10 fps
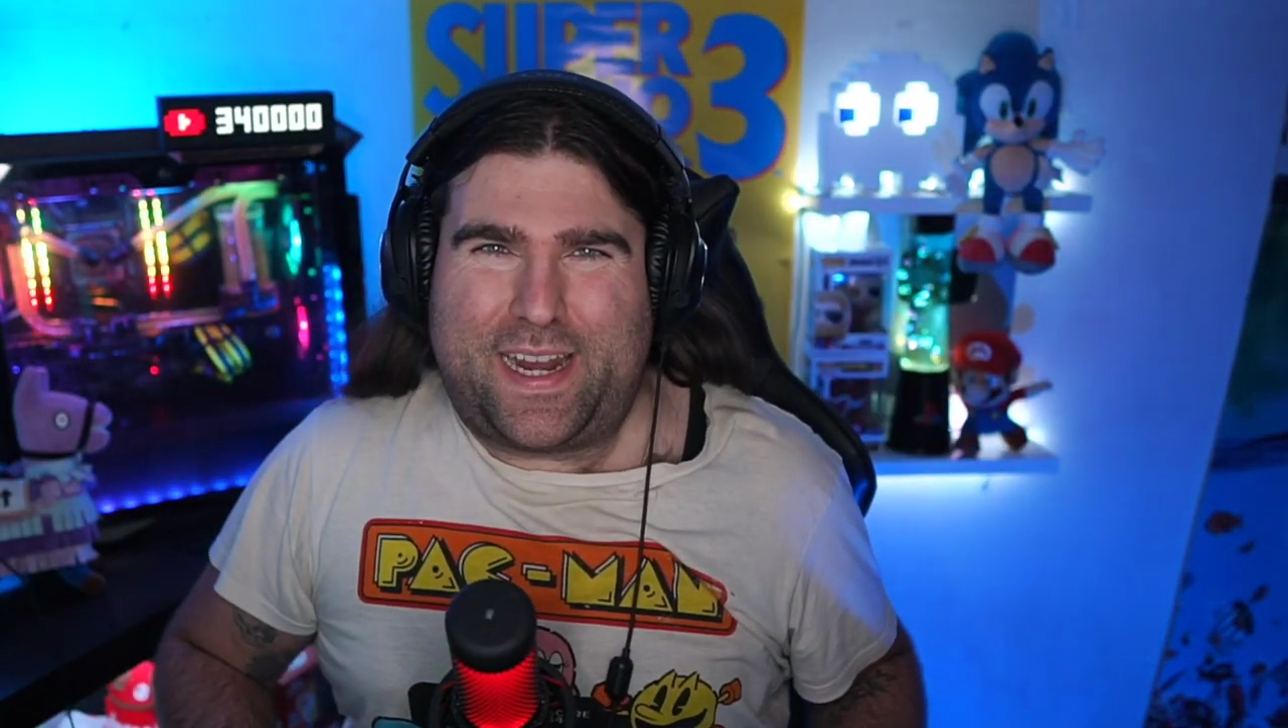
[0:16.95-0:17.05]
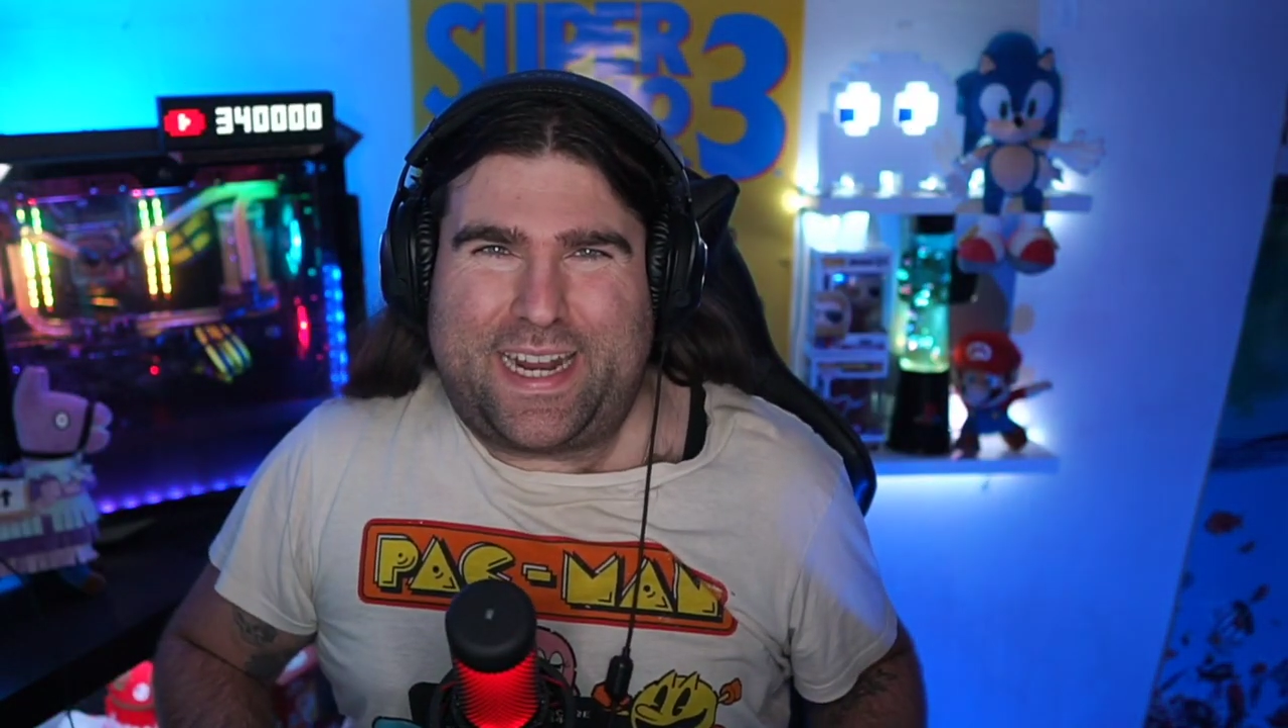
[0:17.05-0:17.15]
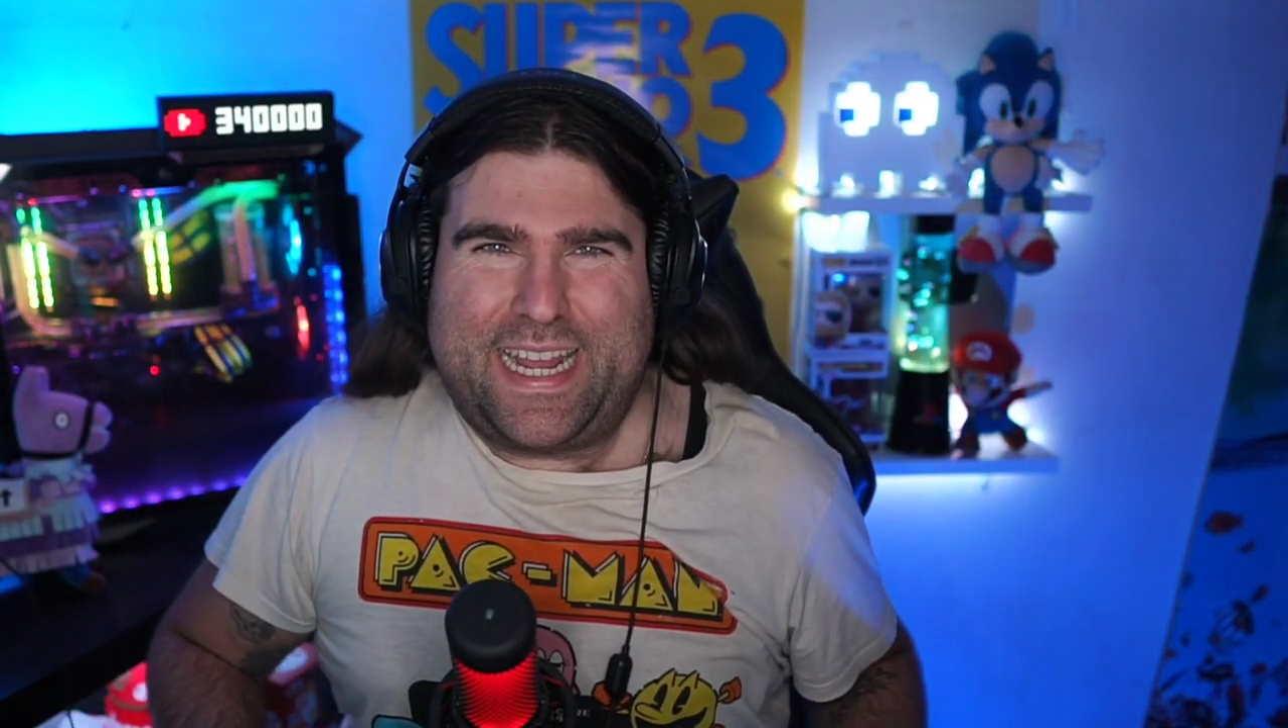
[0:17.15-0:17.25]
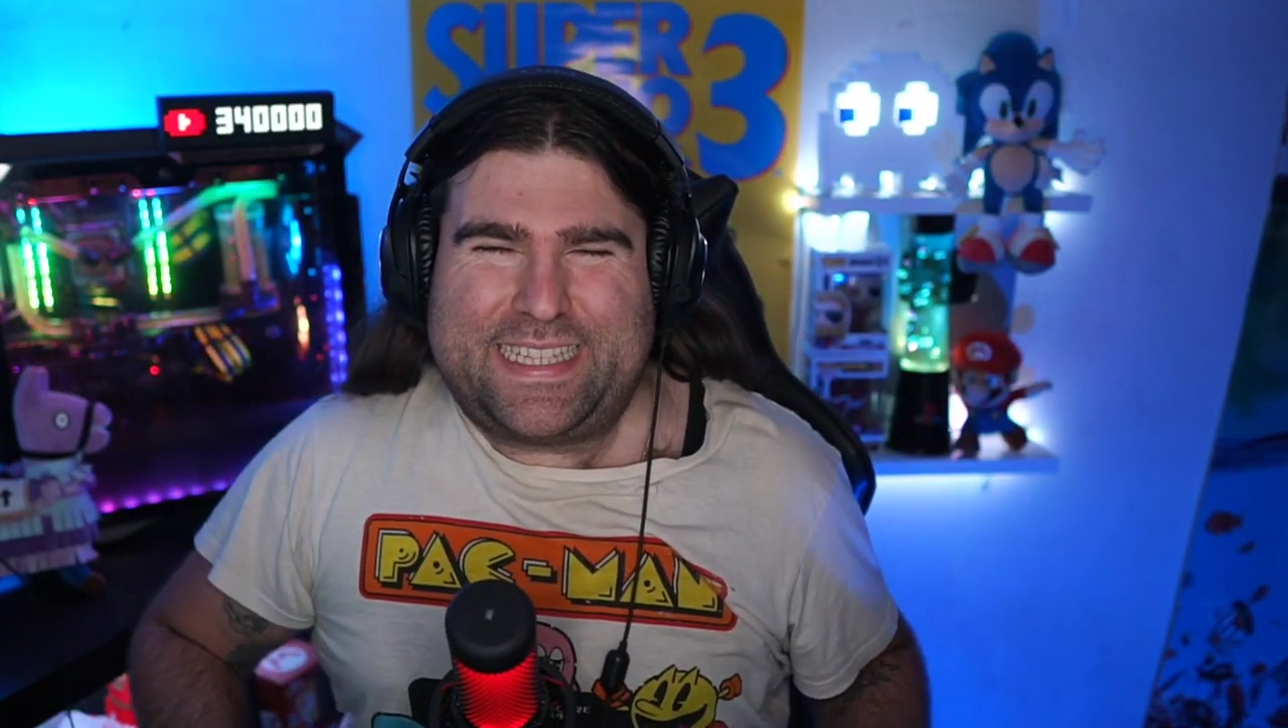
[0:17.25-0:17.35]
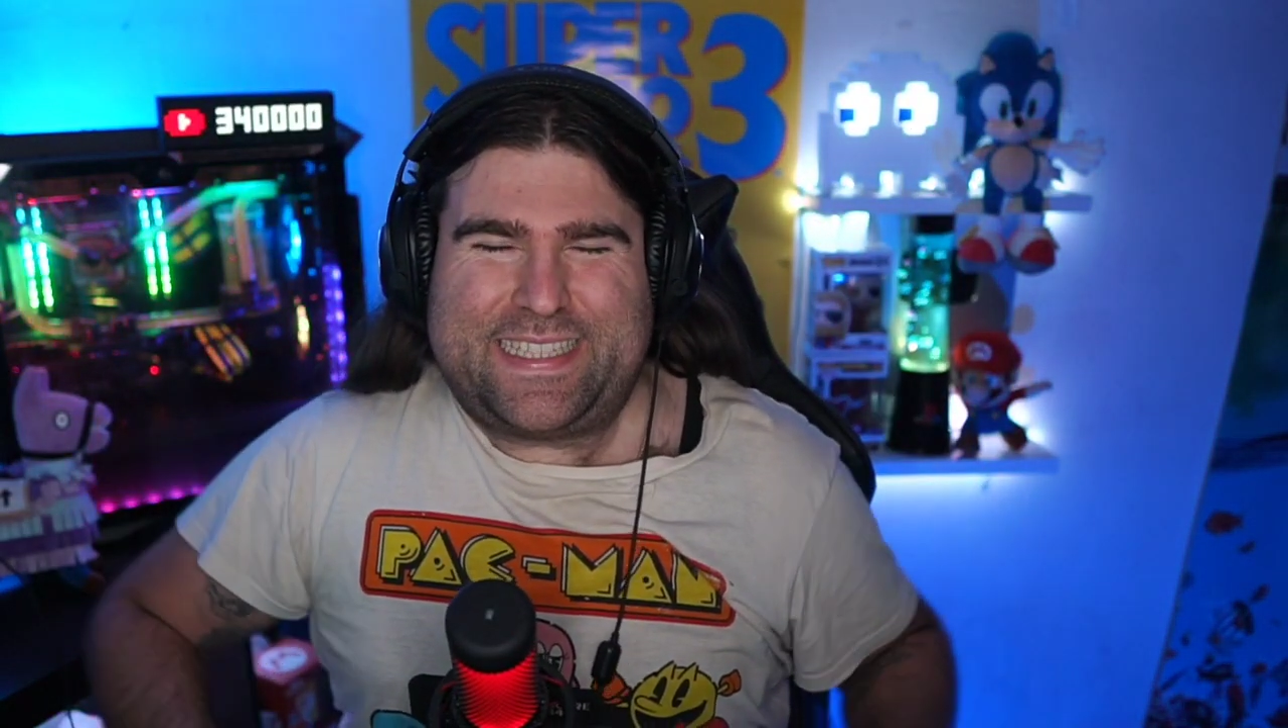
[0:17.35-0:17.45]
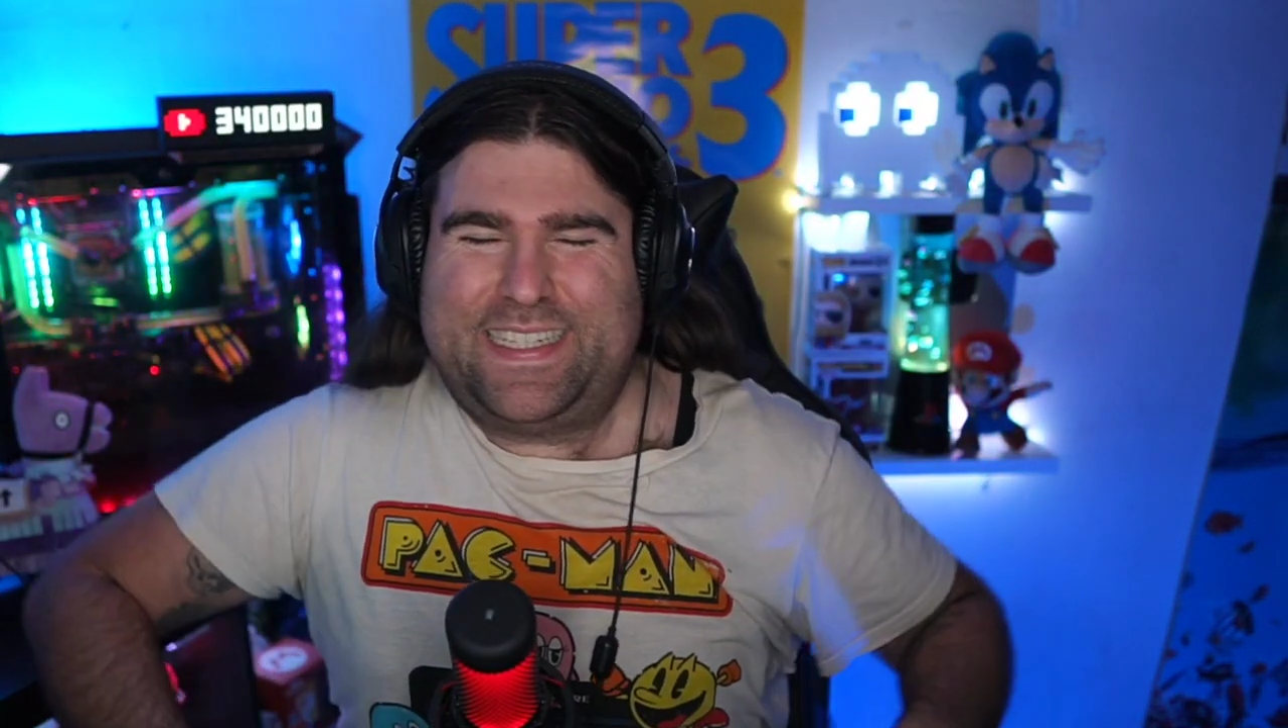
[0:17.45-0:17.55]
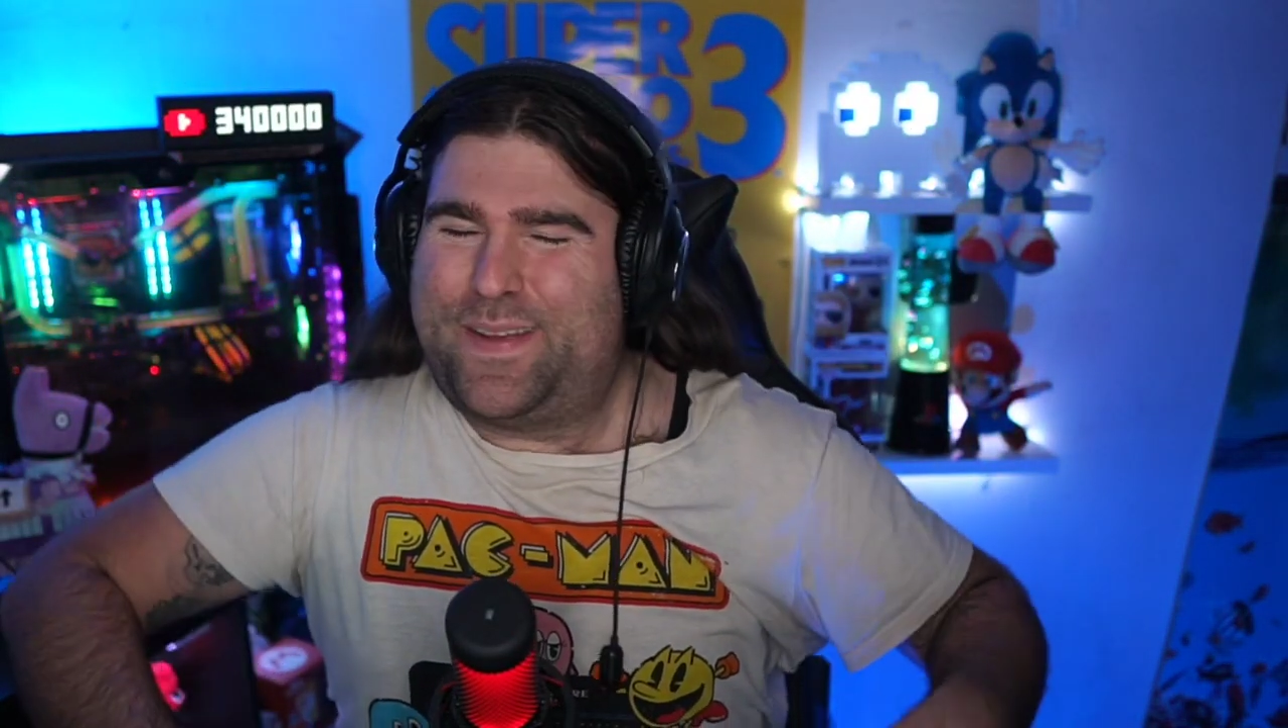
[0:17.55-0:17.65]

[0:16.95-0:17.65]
ragazzi